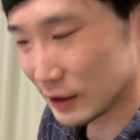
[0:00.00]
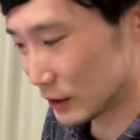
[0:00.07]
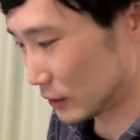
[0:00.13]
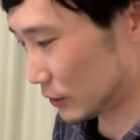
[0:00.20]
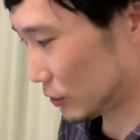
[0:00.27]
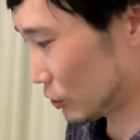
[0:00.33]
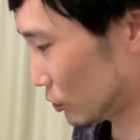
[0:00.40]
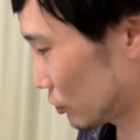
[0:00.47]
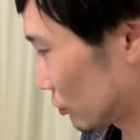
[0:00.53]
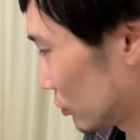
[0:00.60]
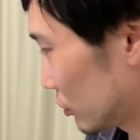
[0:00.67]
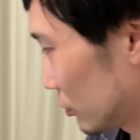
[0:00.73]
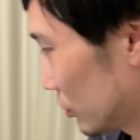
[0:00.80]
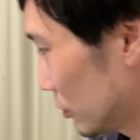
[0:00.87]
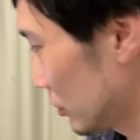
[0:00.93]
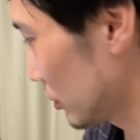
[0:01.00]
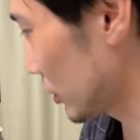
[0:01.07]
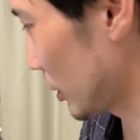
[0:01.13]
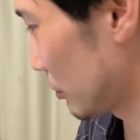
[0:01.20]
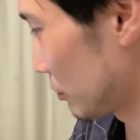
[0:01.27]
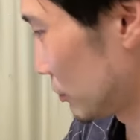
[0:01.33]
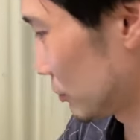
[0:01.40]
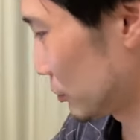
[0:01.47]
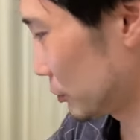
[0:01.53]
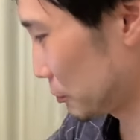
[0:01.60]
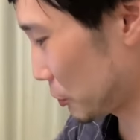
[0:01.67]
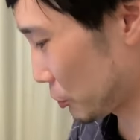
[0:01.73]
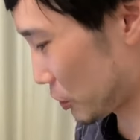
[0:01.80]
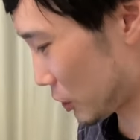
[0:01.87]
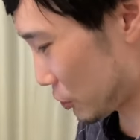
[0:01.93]
うん、ちょっと映るじゃあ、ふ
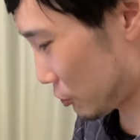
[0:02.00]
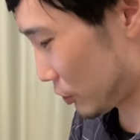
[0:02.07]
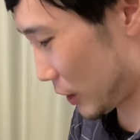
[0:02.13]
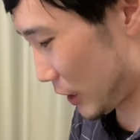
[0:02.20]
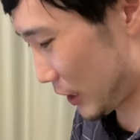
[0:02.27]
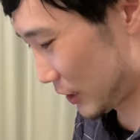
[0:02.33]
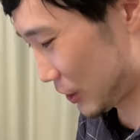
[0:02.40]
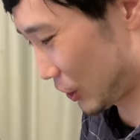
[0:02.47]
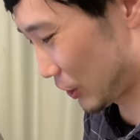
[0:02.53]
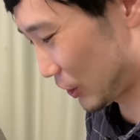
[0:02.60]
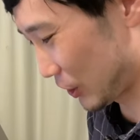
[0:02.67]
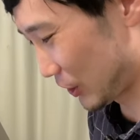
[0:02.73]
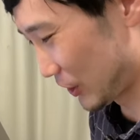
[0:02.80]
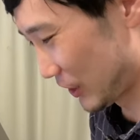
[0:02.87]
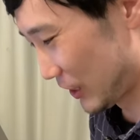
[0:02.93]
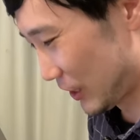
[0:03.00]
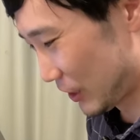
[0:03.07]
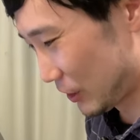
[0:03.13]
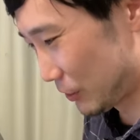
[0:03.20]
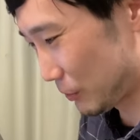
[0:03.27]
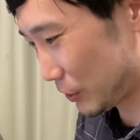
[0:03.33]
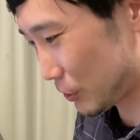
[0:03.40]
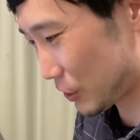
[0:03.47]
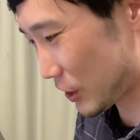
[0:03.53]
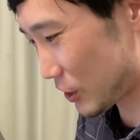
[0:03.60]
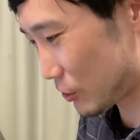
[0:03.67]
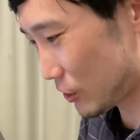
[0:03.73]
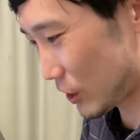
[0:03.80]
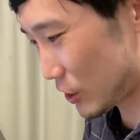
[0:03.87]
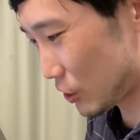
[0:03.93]
みこ社長が、ちょっと、ふみこ社
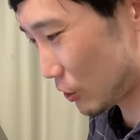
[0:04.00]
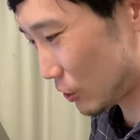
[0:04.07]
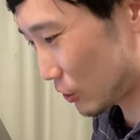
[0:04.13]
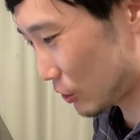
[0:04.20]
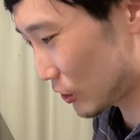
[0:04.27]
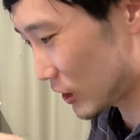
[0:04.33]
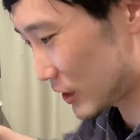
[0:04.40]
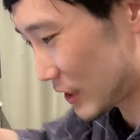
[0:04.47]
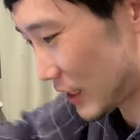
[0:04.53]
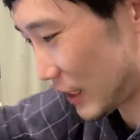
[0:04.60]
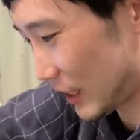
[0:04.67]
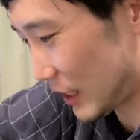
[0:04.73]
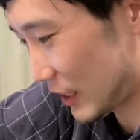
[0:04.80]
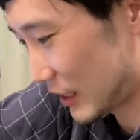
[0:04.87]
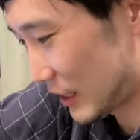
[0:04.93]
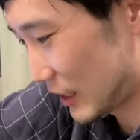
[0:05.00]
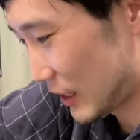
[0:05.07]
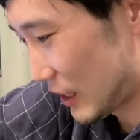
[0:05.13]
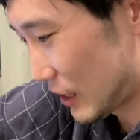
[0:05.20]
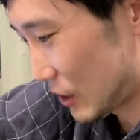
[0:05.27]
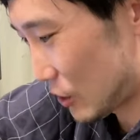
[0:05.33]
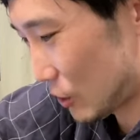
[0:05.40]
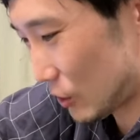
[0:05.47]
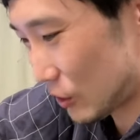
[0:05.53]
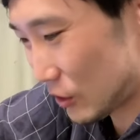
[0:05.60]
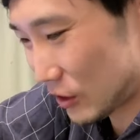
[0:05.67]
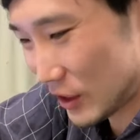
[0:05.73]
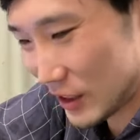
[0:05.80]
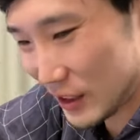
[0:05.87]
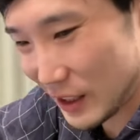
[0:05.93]
長がちょっとですね、ちょっ
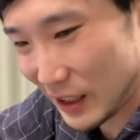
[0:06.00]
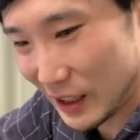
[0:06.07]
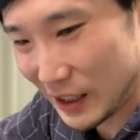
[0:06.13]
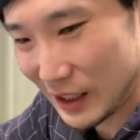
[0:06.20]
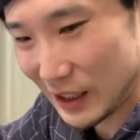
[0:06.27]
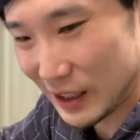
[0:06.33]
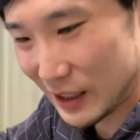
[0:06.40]
とですね、